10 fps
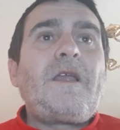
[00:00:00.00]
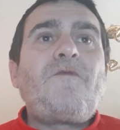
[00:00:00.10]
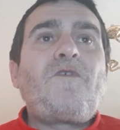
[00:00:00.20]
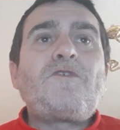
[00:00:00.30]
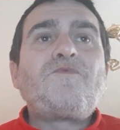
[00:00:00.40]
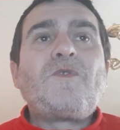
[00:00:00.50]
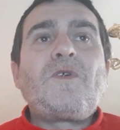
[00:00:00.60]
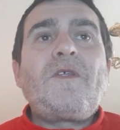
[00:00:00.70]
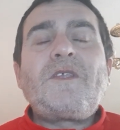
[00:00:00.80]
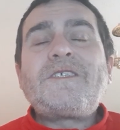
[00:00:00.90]
el
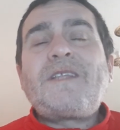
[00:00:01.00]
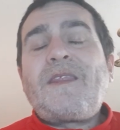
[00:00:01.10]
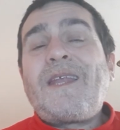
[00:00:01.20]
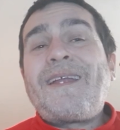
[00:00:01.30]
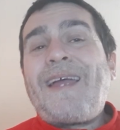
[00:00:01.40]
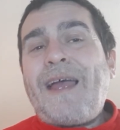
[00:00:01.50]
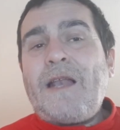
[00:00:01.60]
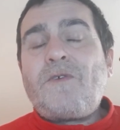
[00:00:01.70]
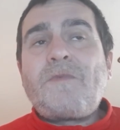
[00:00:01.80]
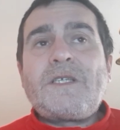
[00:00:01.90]
Wolfsburgo necesita hacer
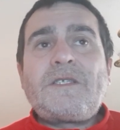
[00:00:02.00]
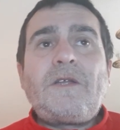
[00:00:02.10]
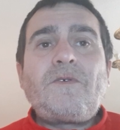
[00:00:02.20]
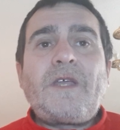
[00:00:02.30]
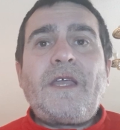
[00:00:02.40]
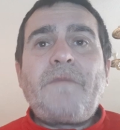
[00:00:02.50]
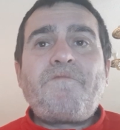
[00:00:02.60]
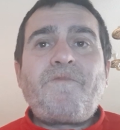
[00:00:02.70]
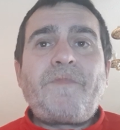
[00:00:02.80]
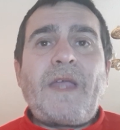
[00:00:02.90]
algo más de lo que
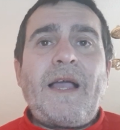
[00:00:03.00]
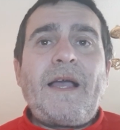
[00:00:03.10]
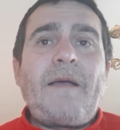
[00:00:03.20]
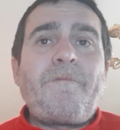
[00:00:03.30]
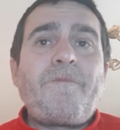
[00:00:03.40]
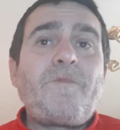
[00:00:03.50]
haga.